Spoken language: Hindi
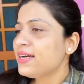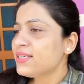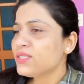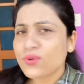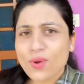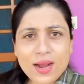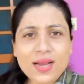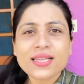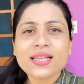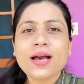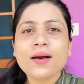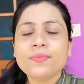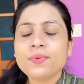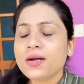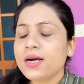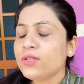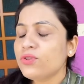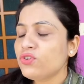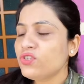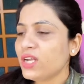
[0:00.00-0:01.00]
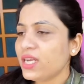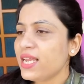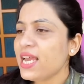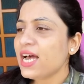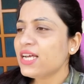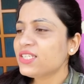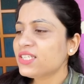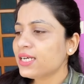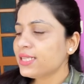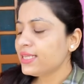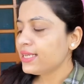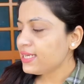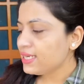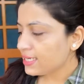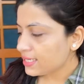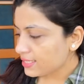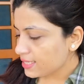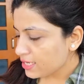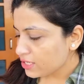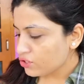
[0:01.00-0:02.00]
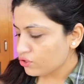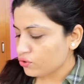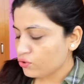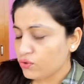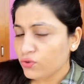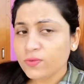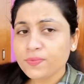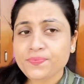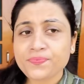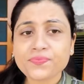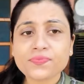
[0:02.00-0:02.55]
स्वागत है आपका तो चलिए आज का दिन करते हैं शुरू